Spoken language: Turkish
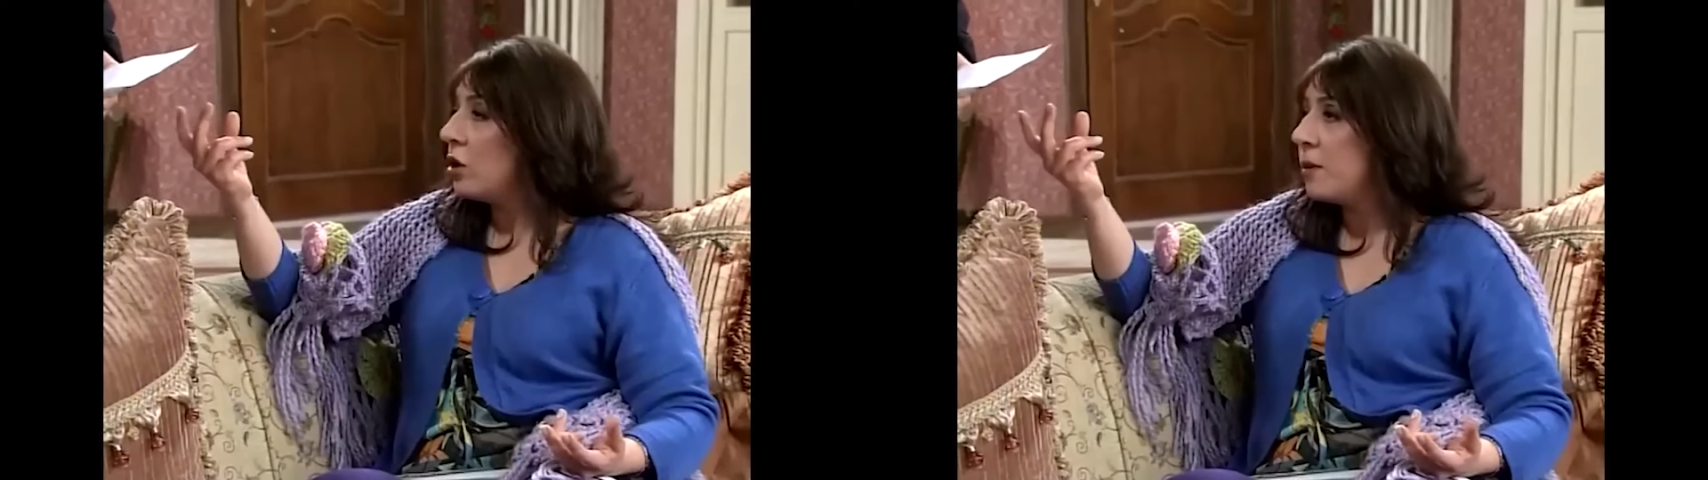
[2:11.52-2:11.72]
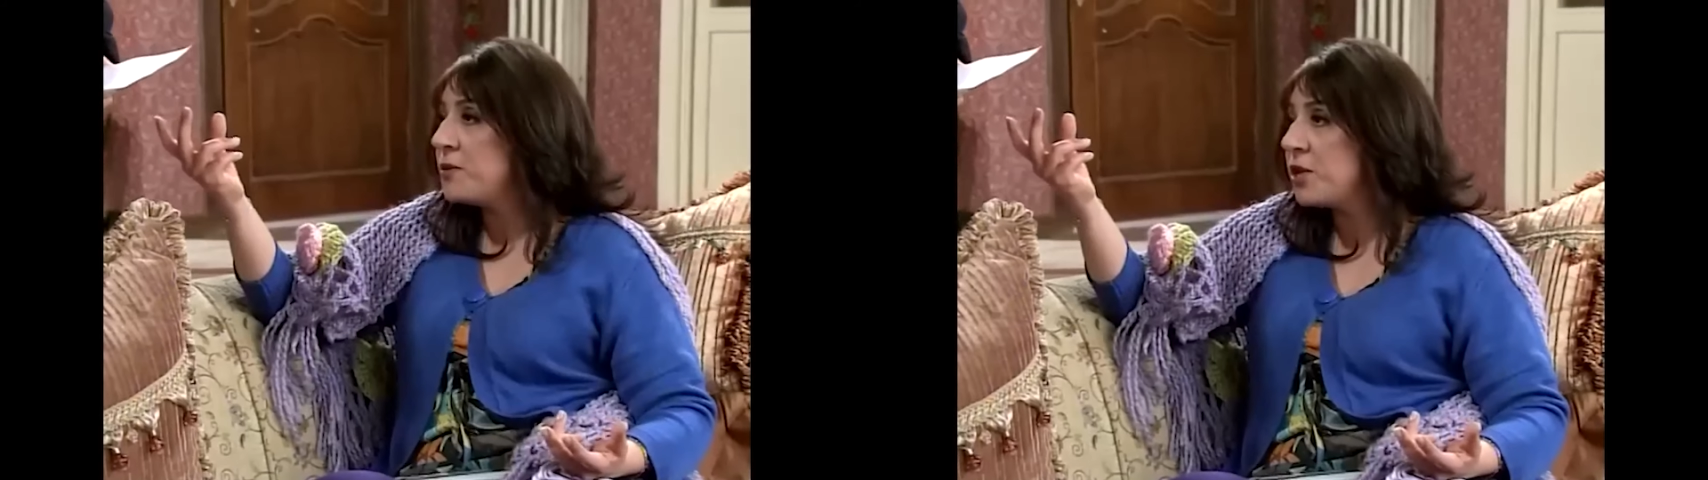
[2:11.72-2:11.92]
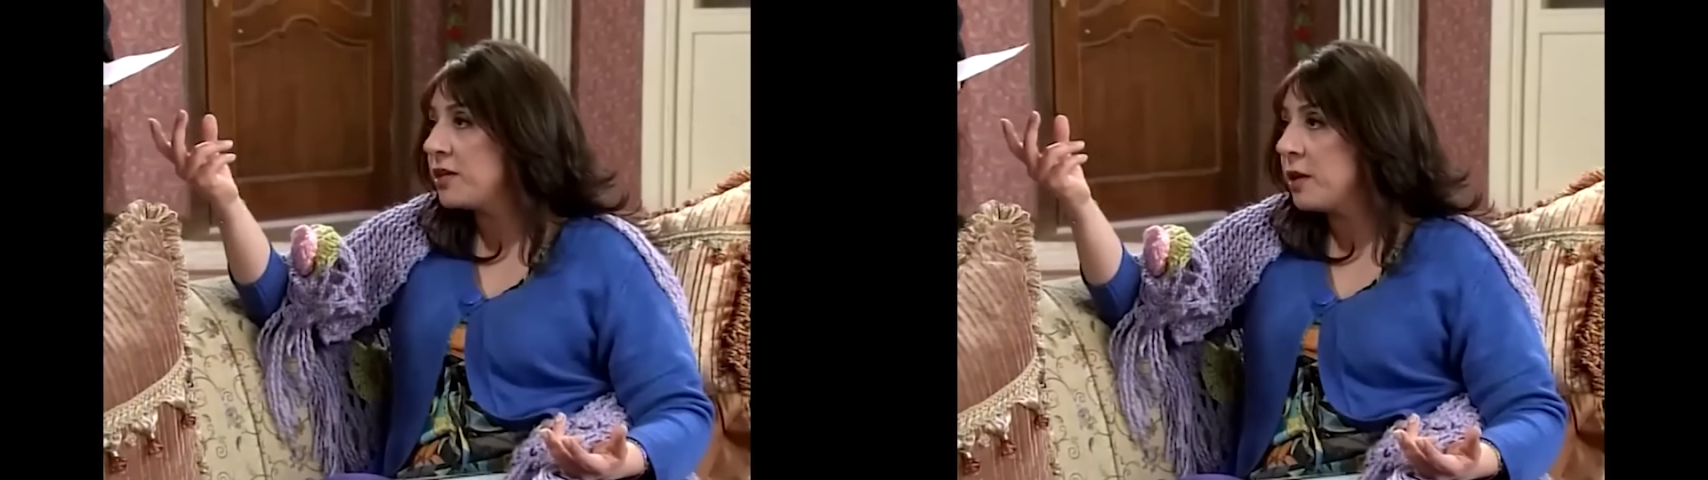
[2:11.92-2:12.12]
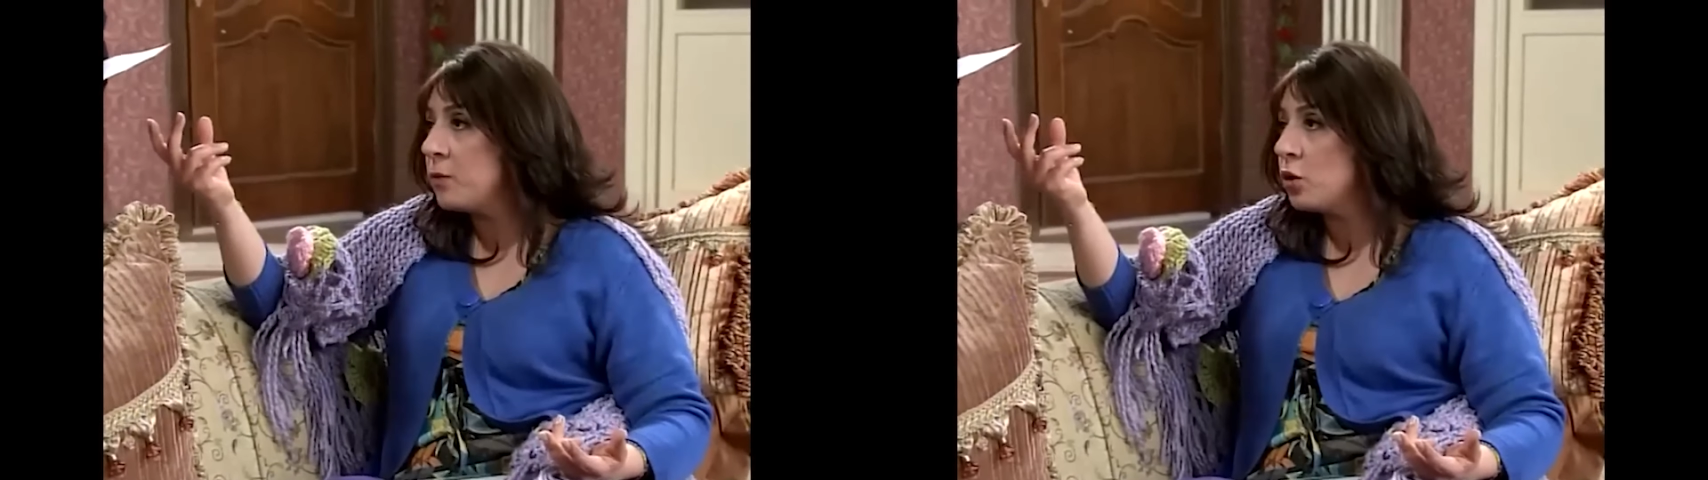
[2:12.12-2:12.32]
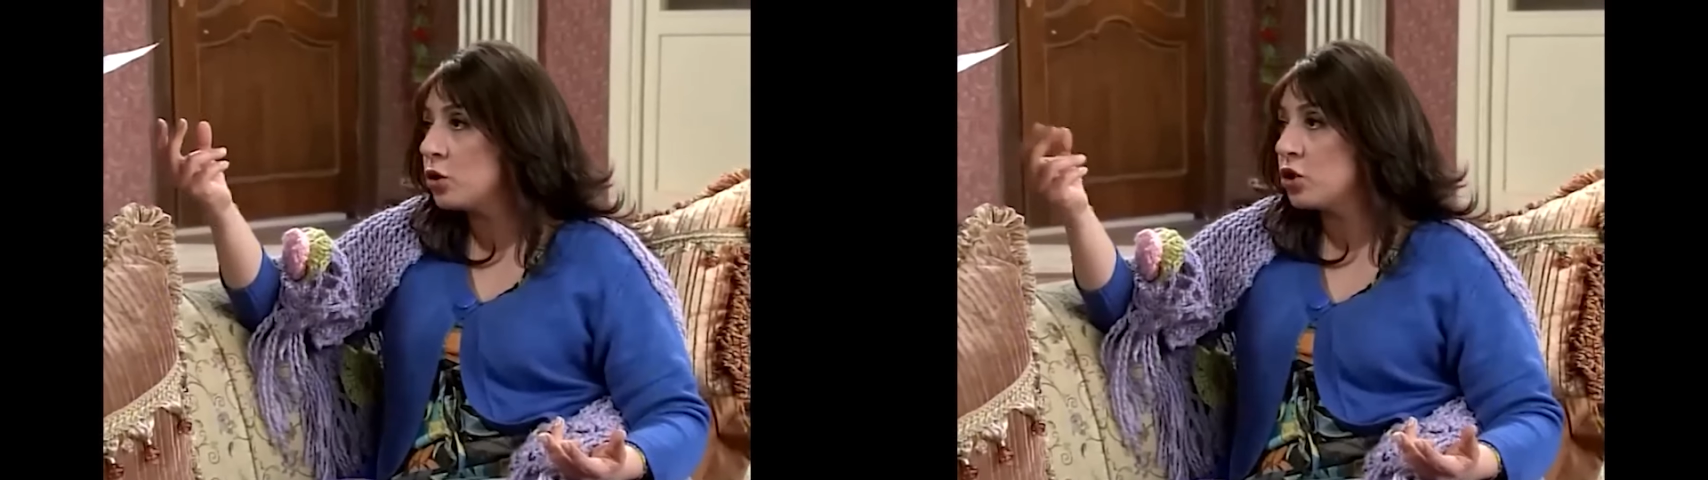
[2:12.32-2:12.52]
Öyle bir şey
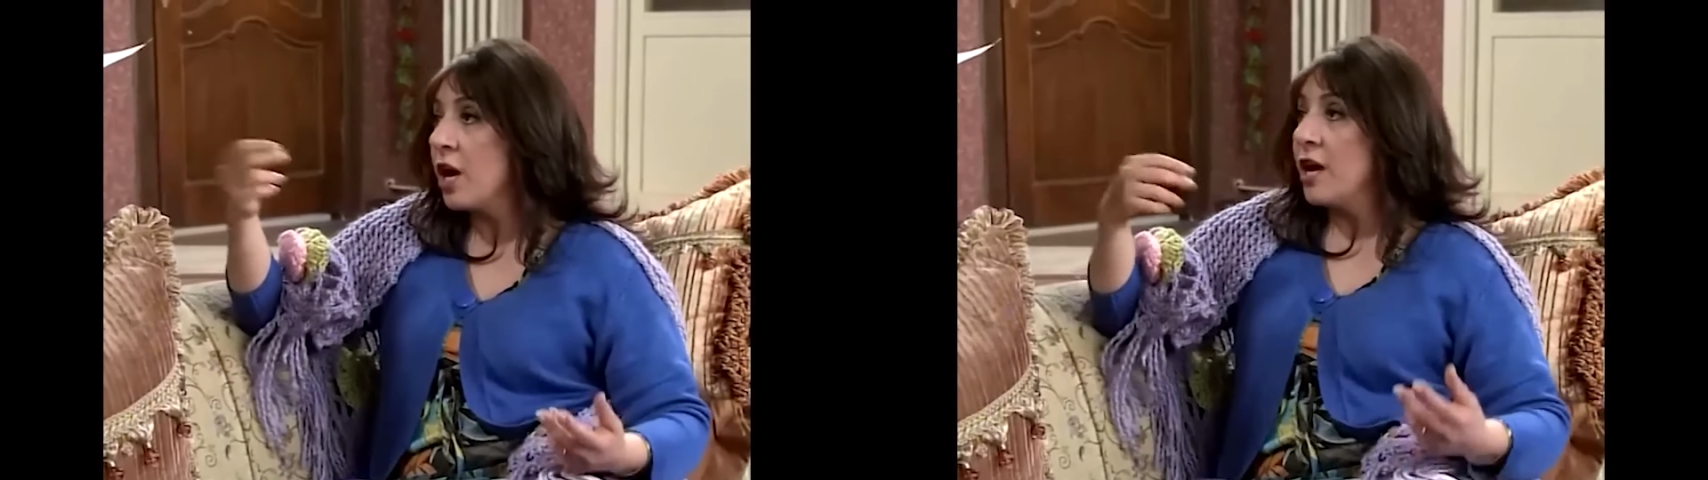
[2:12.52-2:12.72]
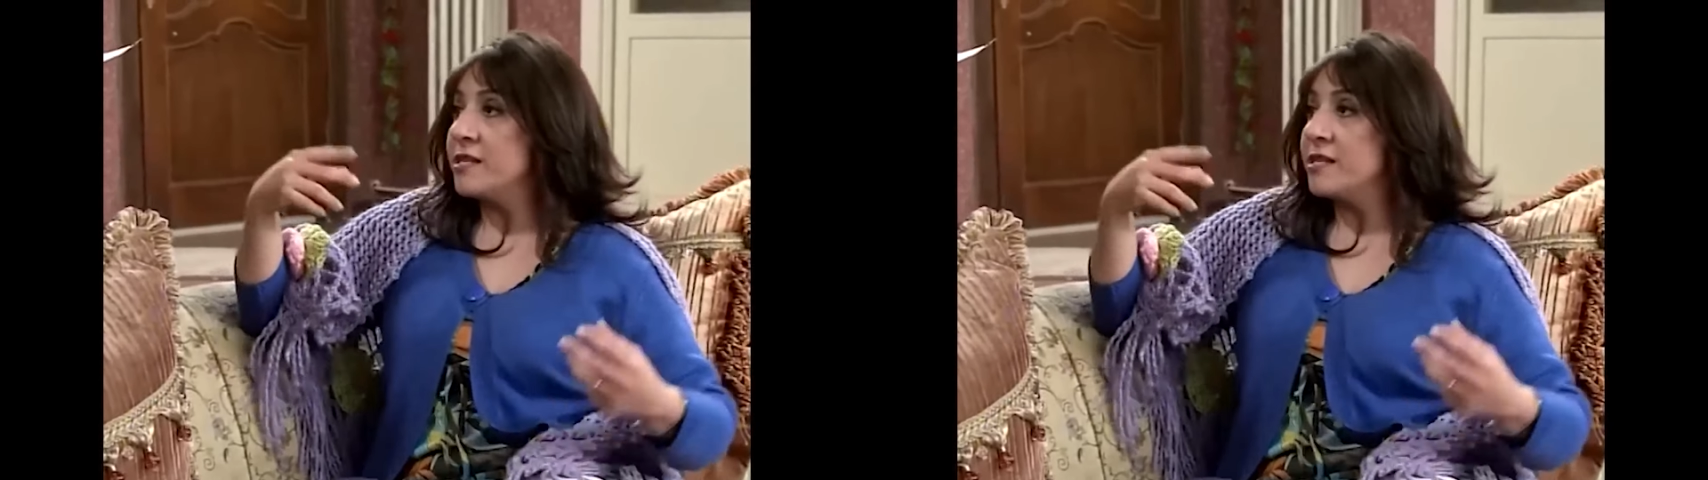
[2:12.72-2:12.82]
demiyoruz.